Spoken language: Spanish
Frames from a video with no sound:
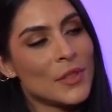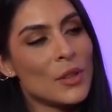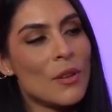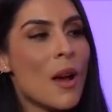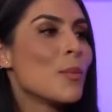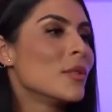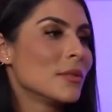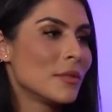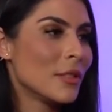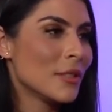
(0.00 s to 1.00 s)
Si yo lo amo,
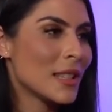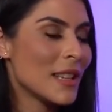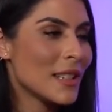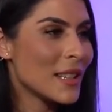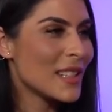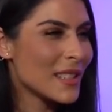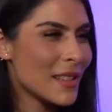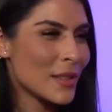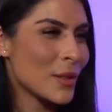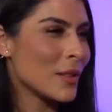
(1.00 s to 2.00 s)
¿no? O sea, esa, esa
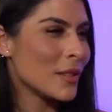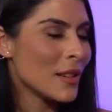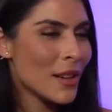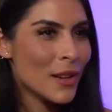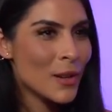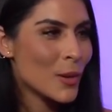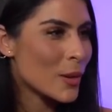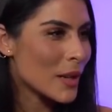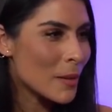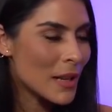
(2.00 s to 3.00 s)
sensación
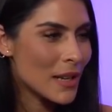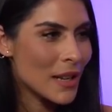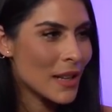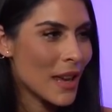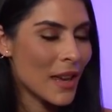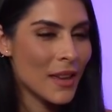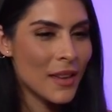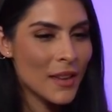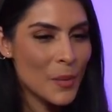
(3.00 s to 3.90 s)
horrible en el que